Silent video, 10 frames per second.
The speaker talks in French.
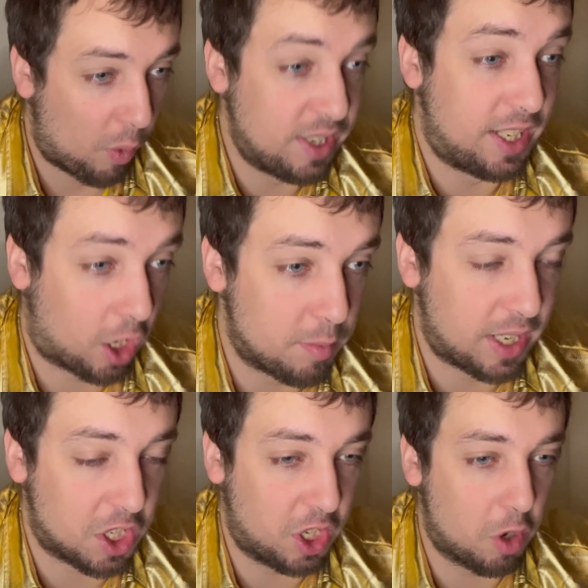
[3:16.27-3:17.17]
Et c'est comme
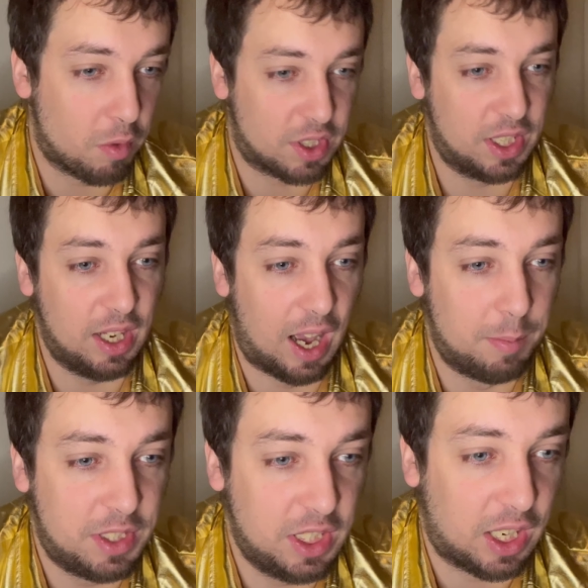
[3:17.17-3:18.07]
ça que j'ai commencé à
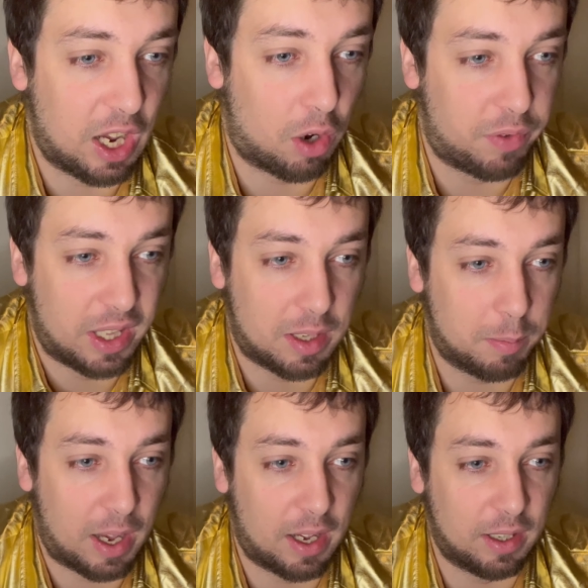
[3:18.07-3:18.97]
me dire, en fait,
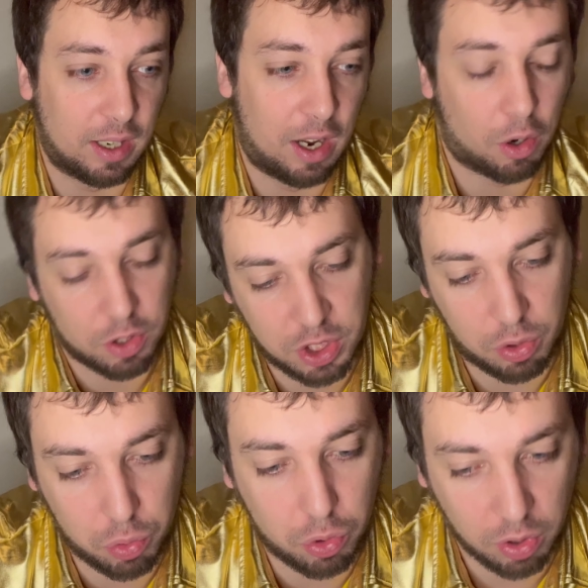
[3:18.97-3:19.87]
ben, alors j'ai
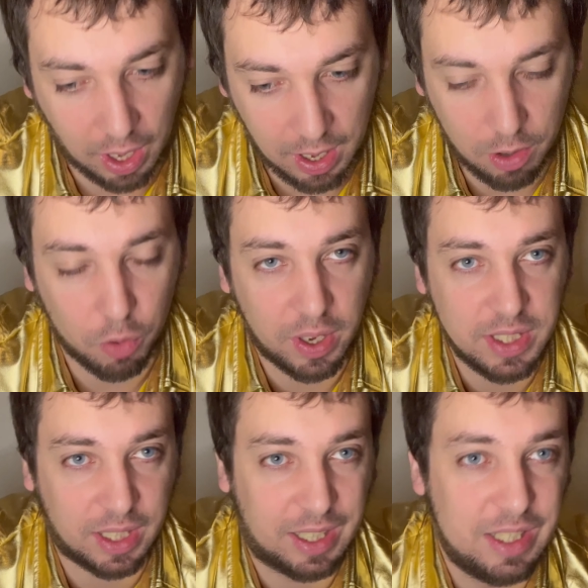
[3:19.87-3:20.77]
toujours, on va
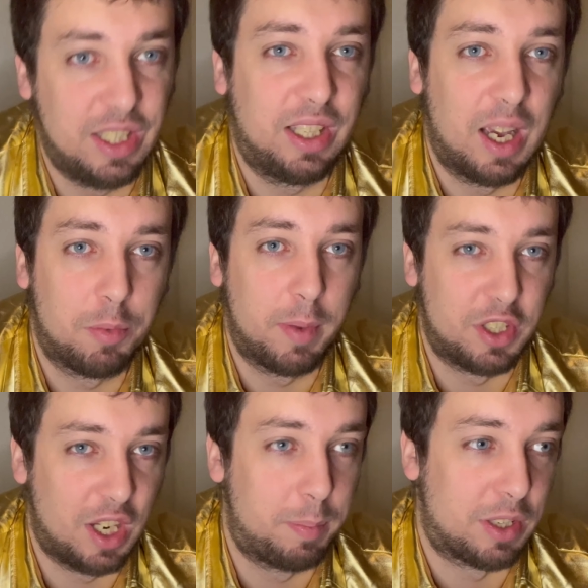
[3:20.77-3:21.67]
dire, critiqué un peu ma
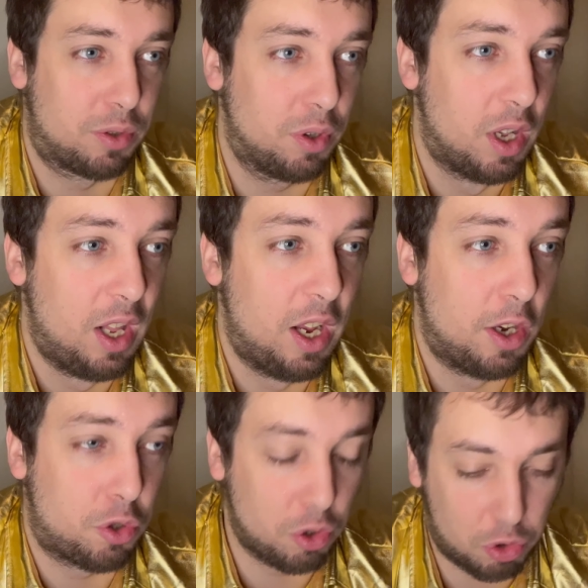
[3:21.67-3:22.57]
chaîne parce que
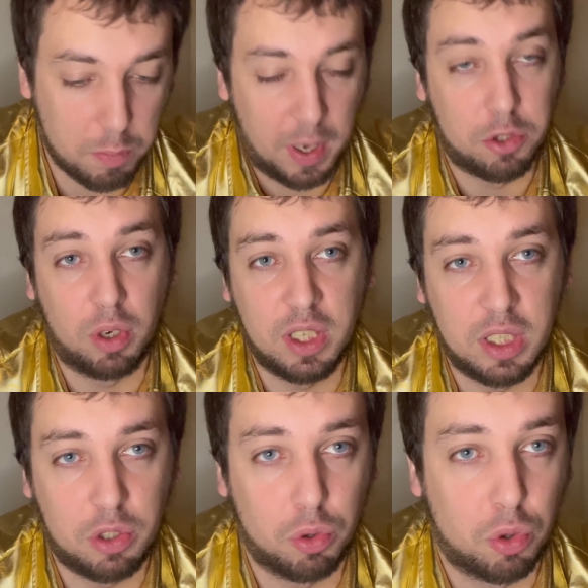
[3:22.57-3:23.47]
je ne suis pas sur les
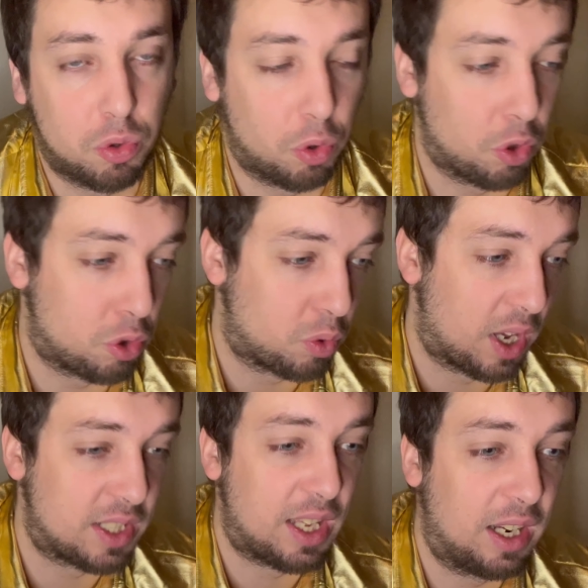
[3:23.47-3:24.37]
réseaux sociaux, que ce soit
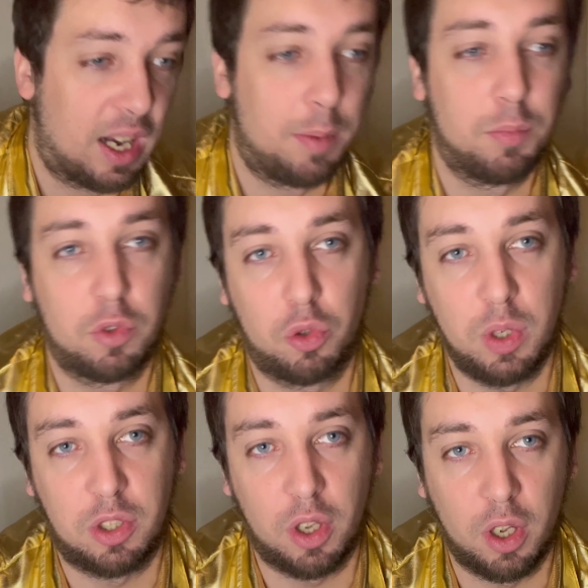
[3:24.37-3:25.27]
Instagram,
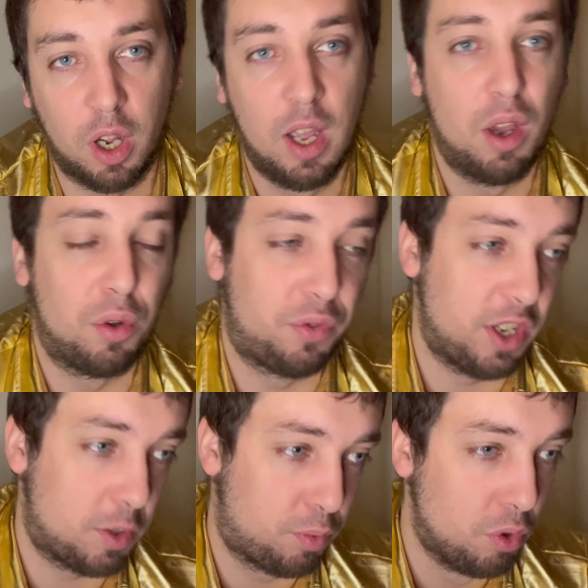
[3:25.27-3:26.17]
Twitter,
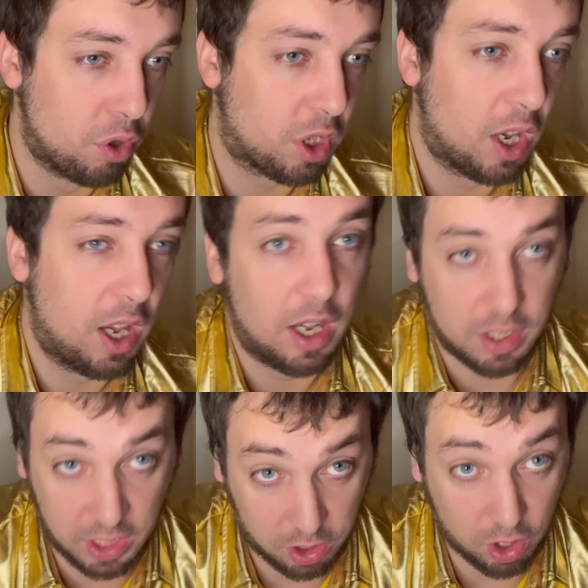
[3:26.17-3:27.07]
Facebook,
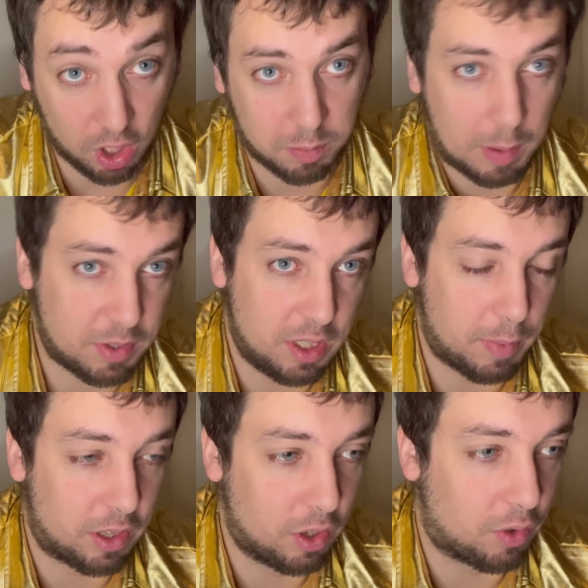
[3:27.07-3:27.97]
TikTok, même si
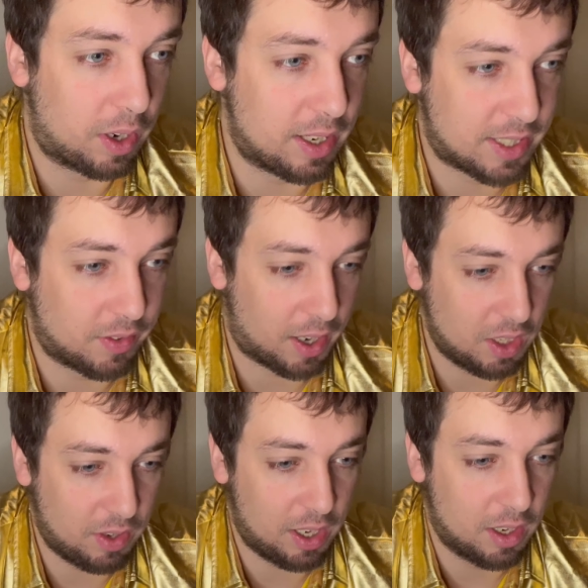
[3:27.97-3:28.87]
maintenant, voilà, ça va
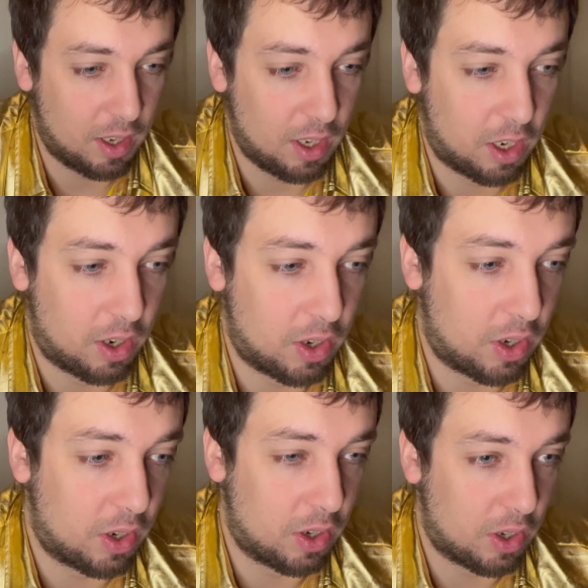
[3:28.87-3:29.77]
arriver.
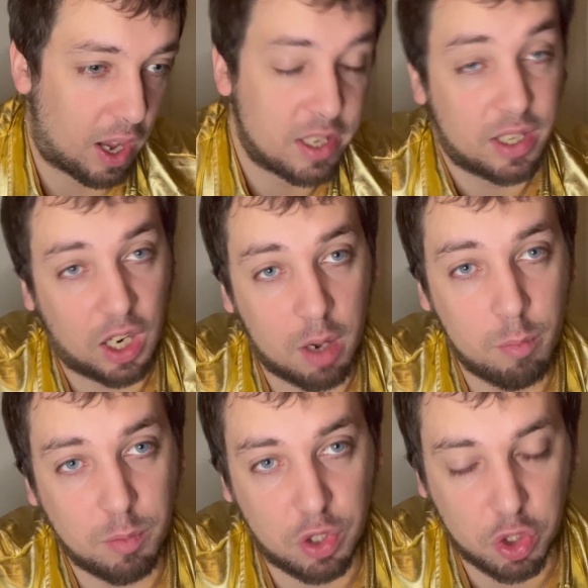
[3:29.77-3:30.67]
Euh, Instagram,
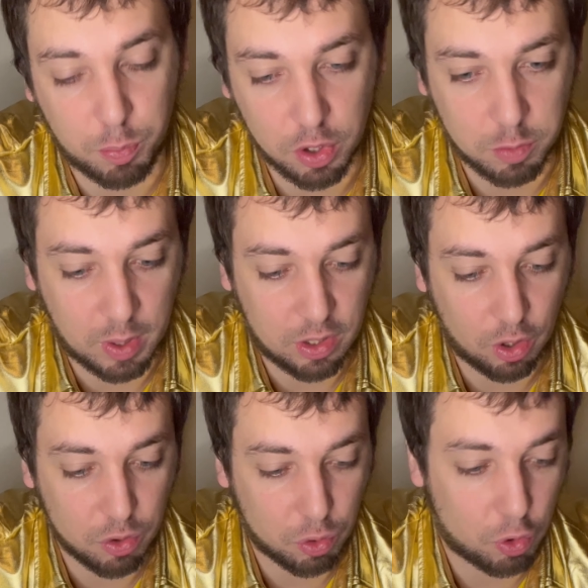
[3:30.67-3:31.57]
même si je poste
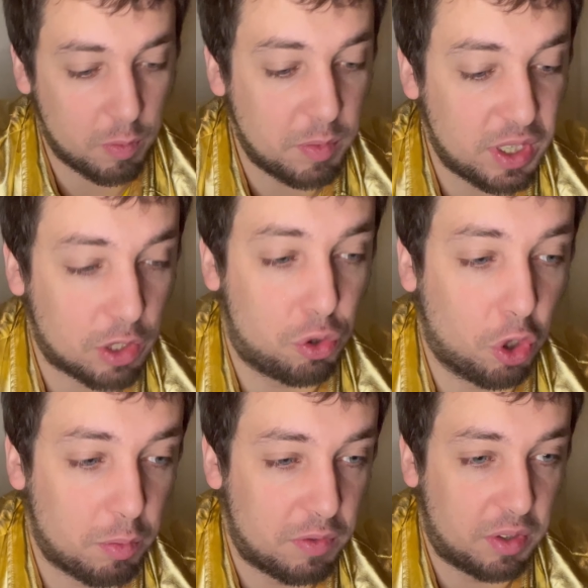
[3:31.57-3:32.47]
maintenant, du coup, mes
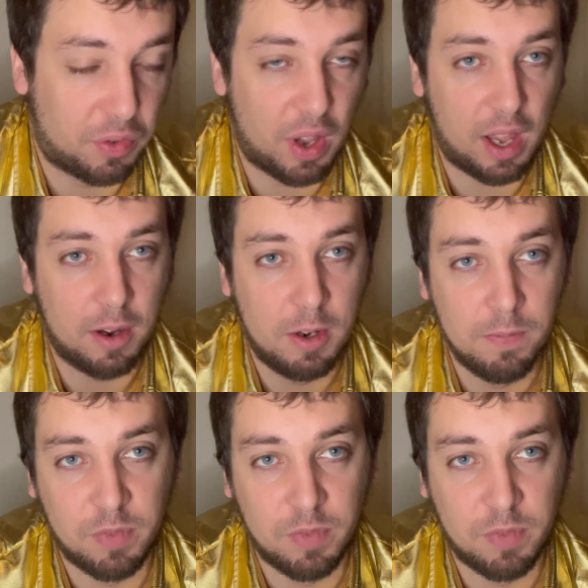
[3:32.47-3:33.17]
miniatures, mais vite fait.